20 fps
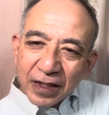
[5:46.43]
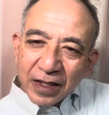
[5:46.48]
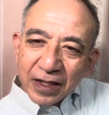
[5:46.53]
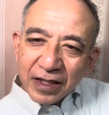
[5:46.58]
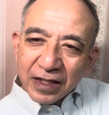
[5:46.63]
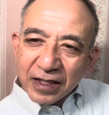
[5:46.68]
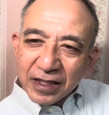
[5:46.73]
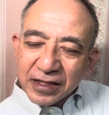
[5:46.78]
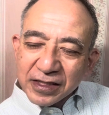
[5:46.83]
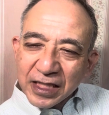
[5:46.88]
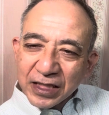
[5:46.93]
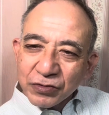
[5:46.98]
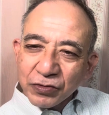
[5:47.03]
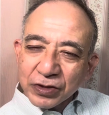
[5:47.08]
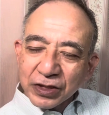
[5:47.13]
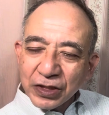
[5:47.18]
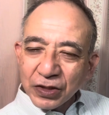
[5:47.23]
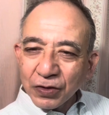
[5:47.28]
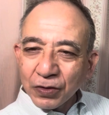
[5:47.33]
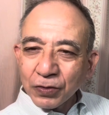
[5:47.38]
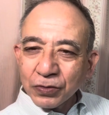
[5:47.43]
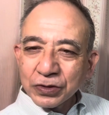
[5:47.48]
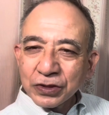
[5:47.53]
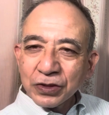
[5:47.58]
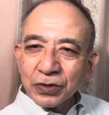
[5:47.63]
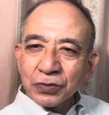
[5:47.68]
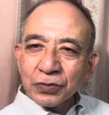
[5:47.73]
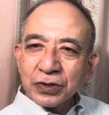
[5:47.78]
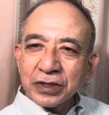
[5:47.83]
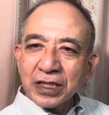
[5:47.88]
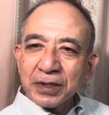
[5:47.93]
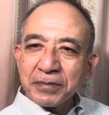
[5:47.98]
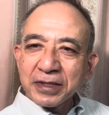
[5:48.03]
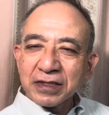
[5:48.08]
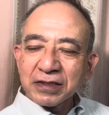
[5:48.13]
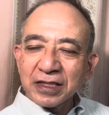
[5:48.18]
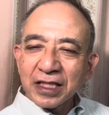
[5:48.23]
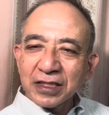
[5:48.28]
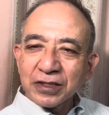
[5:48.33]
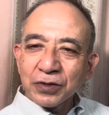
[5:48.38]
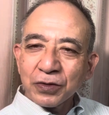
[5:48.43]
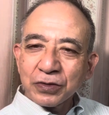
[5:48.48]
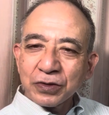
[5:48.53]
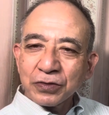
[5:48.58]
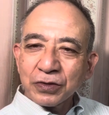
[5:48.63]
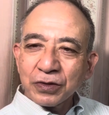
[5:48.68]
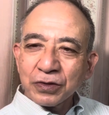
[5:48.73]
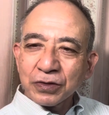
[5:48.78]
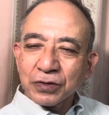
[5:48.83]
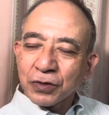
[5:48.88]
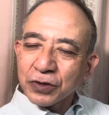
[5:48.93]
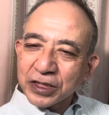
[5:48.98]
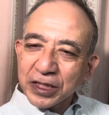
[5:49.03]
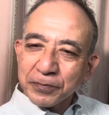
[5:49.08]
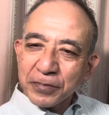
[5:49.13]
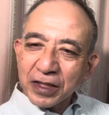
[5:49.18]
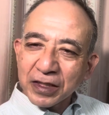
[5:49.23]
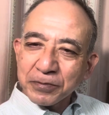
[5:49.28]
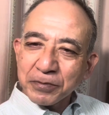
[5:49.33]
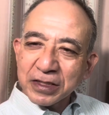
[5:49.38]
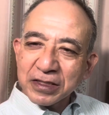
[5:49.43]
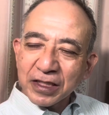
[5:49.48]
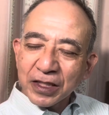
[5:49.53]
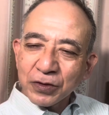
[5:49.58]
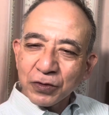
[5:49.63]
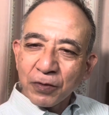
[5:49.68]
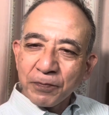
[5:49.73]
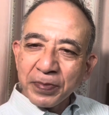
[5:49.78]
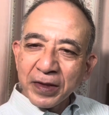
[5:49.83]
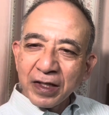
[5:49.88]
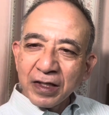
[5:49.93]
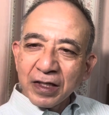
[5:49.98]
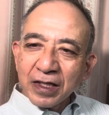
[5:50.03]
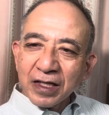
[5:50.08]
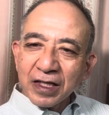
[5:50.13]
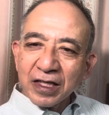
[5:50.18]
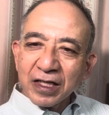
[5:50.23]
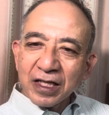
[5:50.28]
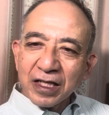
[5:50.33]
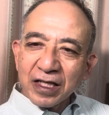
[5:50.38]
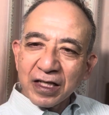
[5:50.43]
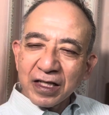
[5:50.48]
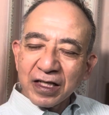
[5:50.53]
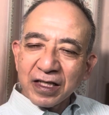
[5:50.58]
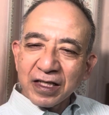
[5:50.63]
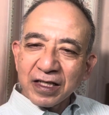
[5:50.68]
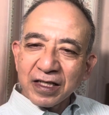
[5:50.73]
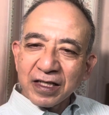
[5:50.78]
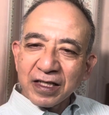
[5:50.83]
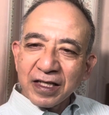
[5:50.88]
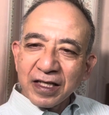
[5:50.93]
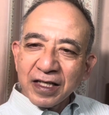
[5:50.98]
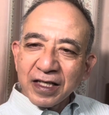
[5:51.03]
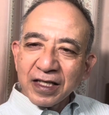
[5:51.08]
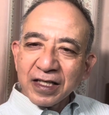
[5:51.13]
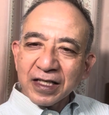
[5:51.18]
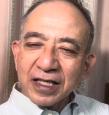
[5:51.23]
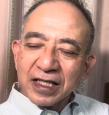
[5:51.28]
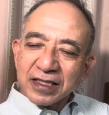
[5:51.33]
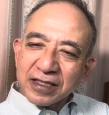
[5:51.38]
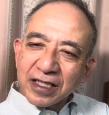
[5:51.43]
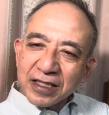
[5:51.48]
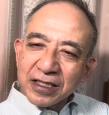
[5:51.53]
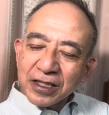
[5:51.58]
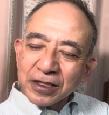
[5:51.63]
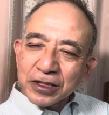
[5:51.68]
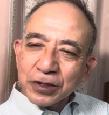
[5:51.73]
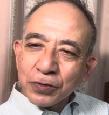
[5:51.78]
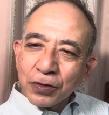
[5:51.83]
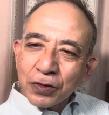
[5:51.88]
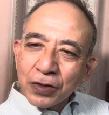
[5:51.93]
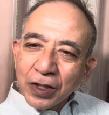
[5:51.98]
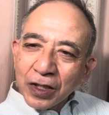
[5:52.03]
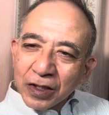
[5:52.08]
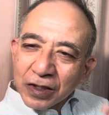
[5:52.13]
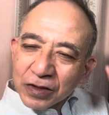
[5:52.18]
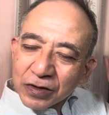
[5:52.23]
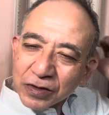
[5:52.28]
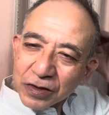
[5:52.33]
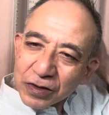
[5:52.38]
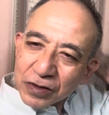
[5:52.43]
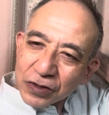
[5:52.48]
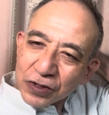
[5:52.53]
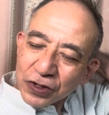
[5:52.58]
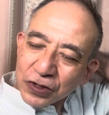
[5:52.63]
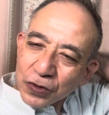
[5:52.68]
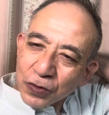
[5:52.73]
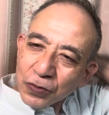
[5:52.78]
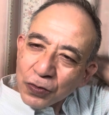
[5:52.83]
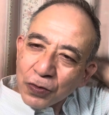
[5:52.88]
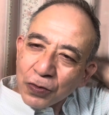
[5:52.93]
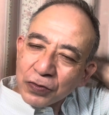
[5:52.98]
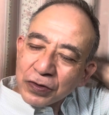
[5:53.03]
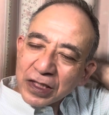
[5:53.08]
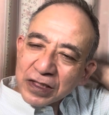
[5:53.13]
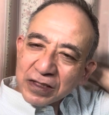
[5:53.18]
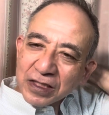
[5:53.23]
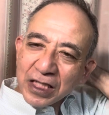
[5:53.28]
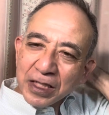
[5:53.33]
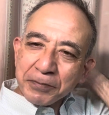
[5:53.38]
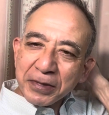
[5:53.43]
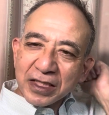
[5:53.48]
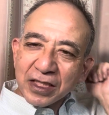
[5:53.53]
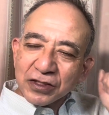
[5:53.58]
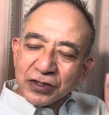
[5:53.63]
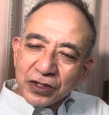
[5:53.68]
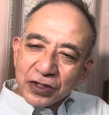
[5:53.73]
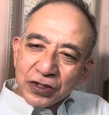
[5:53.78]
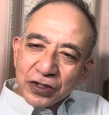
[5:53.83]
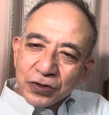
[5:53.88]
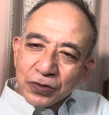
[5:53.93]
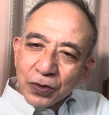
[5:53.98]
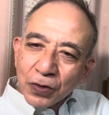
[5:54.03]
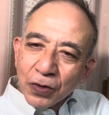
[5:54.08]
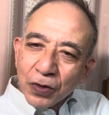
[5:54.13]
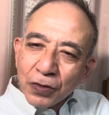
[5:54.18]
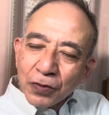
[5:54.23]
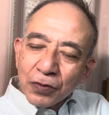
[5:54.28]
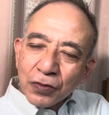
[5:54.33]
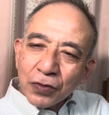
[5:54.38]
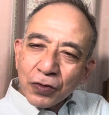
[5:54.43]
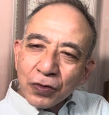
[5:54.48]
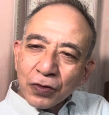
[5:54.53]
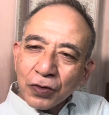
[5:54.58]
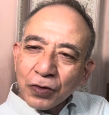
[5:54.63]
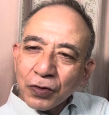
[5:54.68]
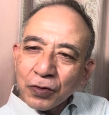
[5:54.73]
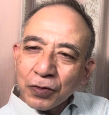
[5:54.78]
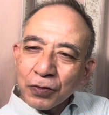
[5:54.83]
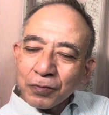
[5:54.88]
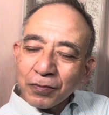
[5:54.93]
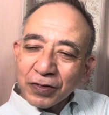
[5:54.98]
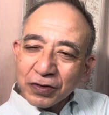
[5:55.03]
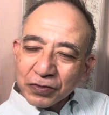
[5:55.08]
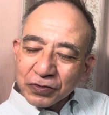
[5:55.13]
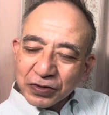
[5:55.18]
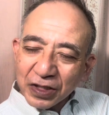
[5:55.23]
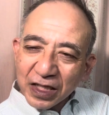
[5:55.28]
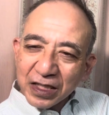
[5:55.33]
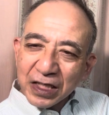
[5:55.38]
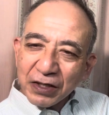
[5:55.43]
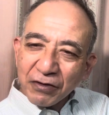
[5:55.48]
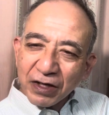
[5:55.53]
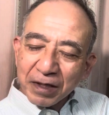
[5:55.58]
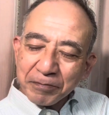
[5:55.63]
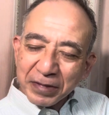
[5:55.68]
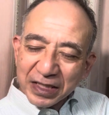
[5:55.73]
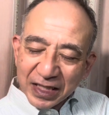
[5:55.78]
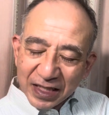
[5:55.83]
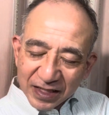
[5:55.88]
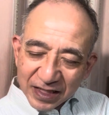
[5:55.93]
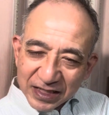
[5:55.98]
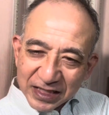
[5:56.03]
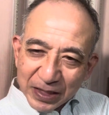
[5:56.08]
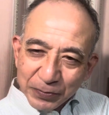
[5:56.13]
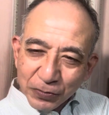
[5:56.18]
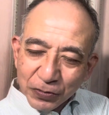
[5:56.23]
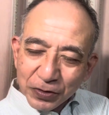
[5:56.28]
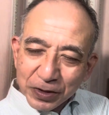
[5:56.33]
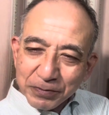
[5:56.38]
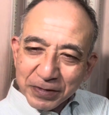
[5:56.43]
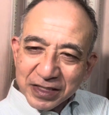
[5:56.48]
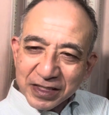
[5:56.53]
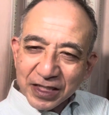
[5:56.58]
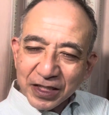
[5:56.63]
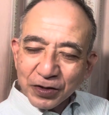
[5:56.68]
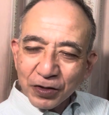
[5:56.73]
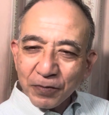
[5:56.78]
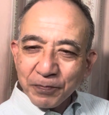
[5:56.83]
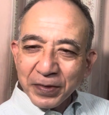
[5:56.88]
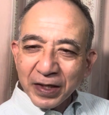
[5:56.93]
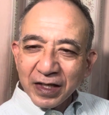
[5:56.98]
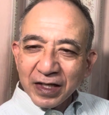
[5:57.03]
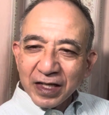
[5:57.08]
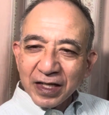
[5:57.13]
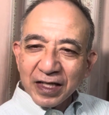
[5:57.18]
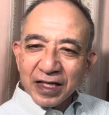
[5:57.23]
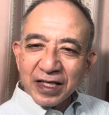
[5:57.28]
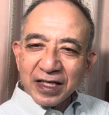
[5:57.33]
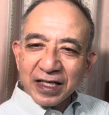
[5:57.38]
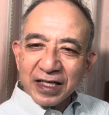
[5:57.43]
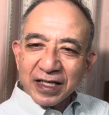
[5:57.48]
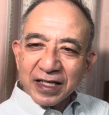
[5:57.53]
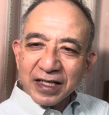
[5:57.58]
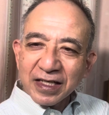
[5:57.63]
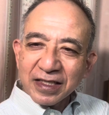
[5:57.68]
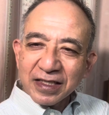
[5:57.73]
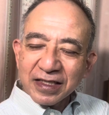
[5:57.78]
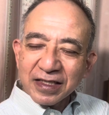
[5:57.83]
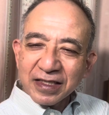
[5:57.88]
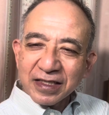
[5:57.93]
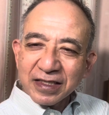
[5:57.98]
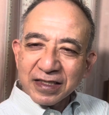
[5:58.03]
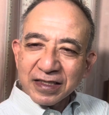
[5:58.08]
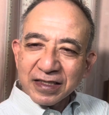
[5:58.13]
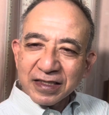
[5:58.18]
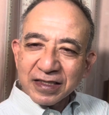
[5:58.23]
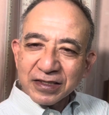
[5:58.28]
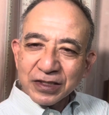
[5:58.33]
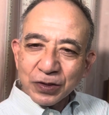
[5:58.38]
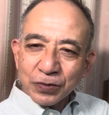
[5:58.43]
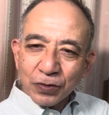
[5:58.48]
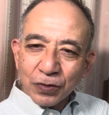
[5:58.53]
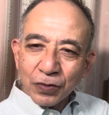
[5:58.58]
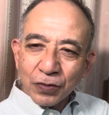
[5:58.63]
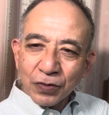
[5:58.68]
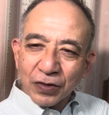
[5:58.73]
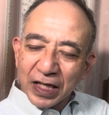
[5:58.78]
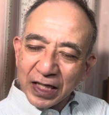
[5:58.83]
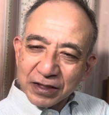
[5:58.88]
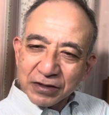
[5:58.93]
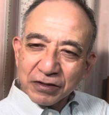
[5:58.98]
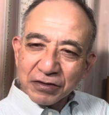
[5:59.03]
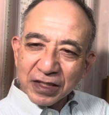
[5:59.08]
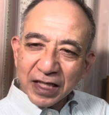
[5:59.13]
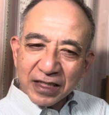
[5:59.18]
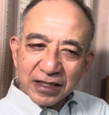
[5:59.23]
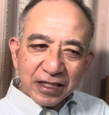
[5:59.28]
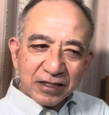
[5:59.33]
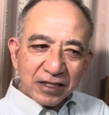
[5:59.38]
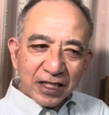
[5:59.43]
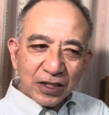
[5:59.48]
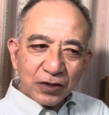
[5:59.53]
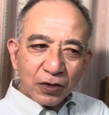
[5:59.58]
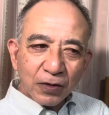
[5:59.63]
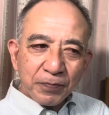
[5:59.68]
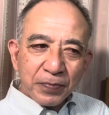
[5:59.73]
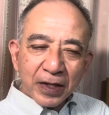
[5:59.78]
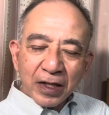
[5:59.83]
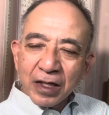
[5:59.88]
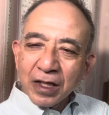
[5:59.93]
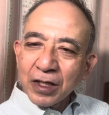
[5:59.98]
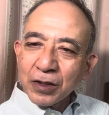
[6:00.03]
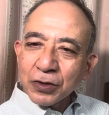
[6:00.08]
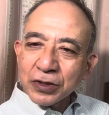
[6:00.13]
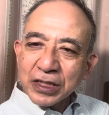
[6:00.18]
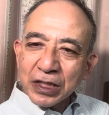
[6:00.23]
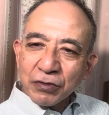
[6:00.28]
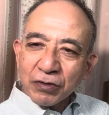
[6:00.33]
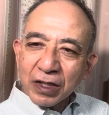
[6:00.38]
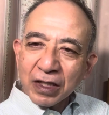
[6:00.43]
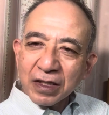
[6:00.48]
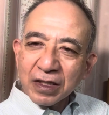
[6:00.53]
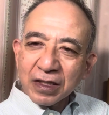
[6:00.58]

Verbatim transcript: えー、戦闘機を撃ち落としてますね。そういう誤射もありますけど、えー完全に、その、水上ドローンですね。また水中ドローン、もうウクライナはまた話が戻りますけど、えーえー、その、海軍ないですけど、ロシアの、